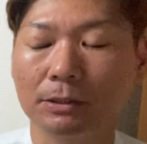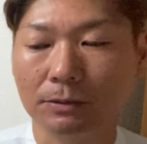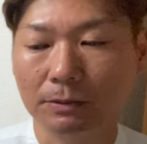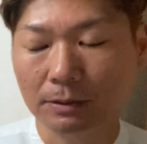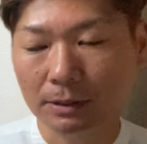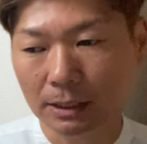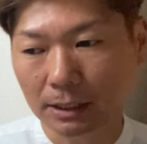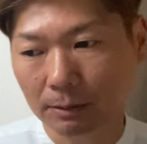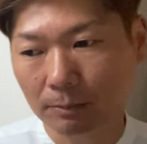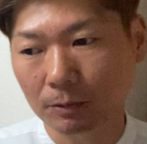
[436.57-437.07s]
そ
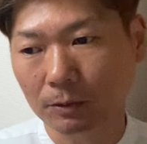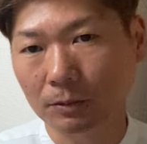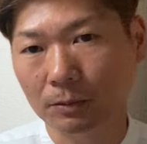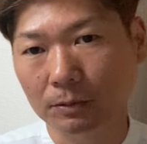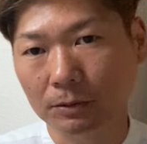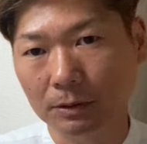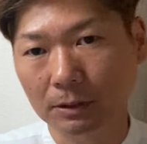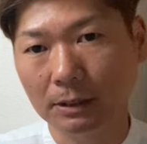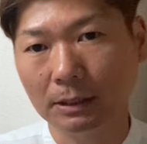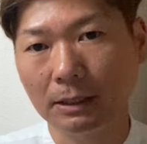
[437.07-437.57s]
れがね、
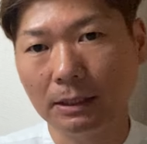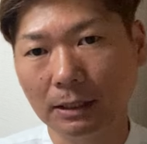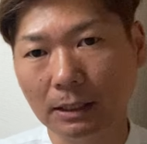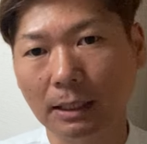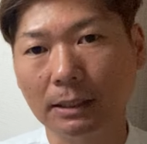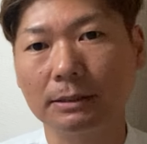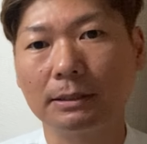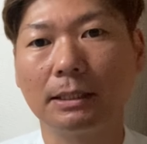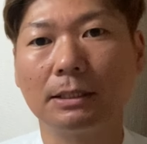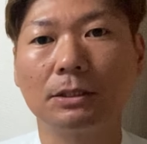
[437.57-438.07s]
もう、
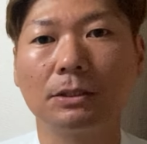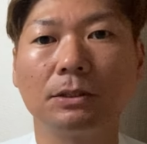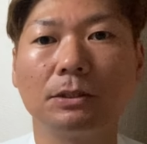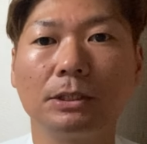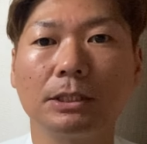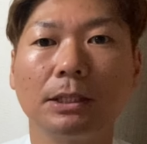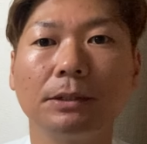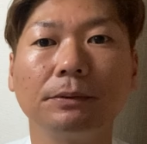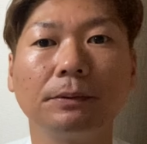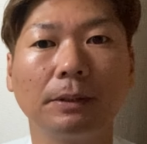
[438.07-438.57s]
たくさん続
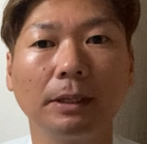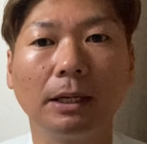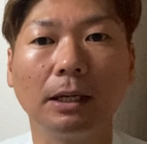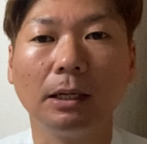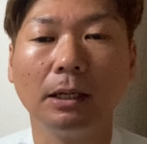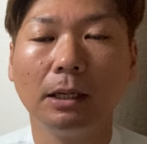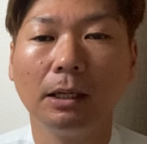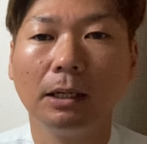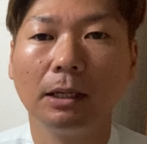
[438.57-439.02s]
いちゃうとね、